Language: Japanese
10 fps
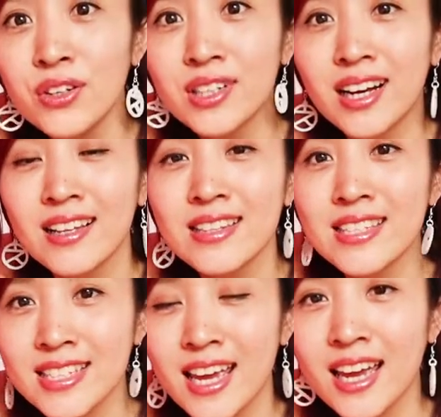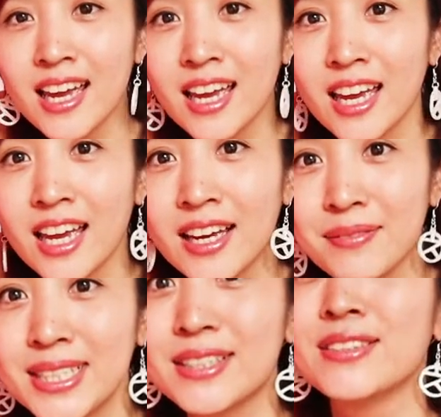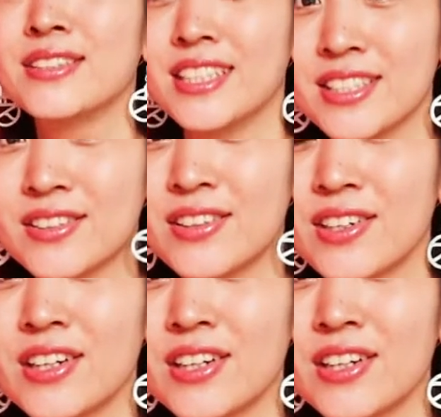う感じで見てくるんですよ。